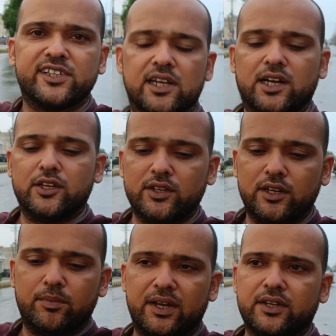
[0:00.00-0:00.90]
से लगाई ये
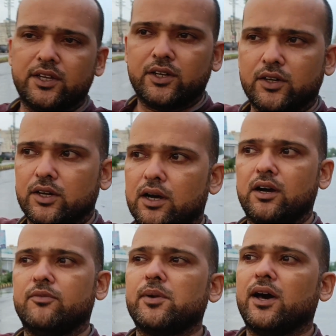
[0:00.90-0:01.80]
बाइक है और
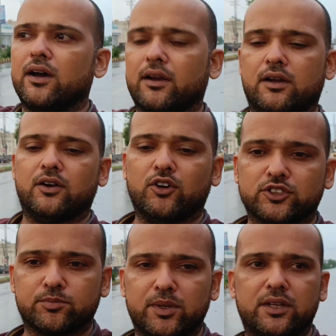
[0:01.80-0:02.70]
हाफ ब्लाक रखा हुआ
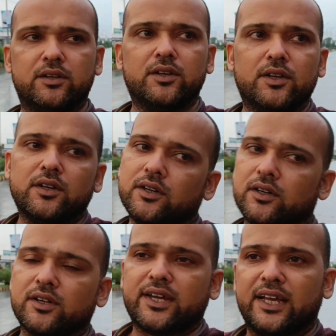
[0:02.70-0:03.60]
उसमें
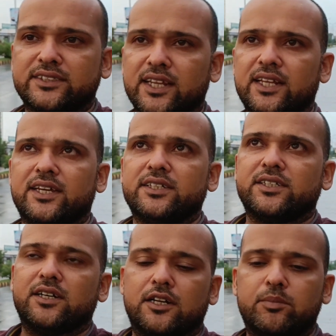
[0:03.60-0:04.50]
और कैसे लेके
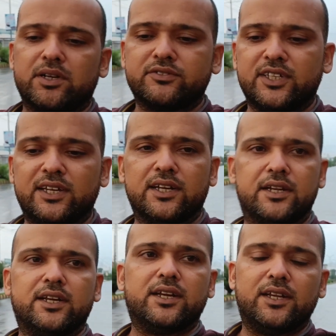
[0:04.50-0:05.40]
जा रहा है बर्फ़ सेल
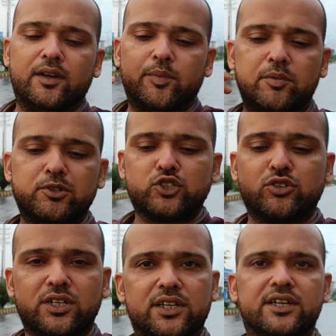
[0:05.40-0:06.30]
करने के लिए अपने बच्चों
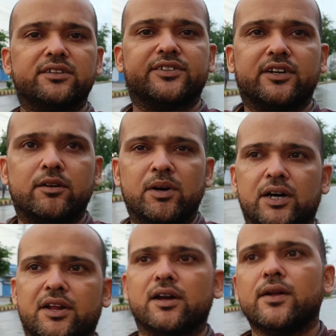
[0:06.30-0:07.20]
के लिए रिजक कमा
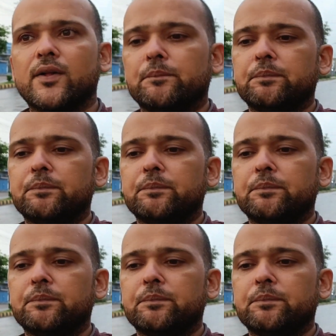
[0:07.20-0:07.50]
रहा है